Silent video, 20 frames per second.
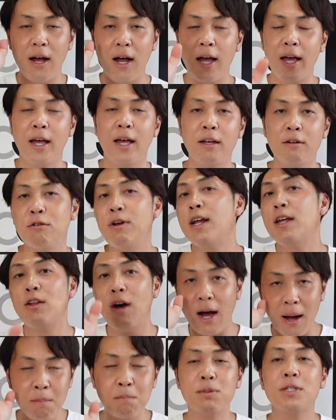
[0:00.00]
えー、
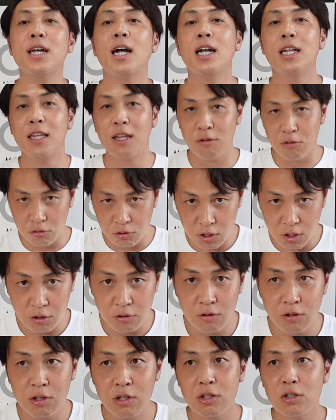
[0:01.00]
グレードアップされてるっていう。
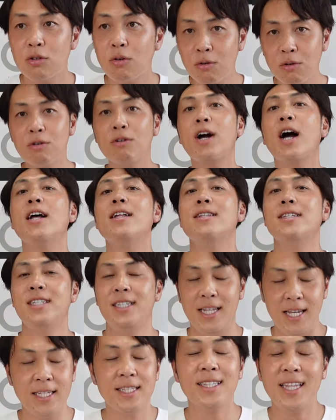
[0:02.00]
そういう感
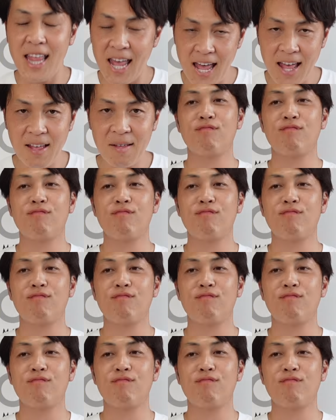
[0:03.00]
じですね。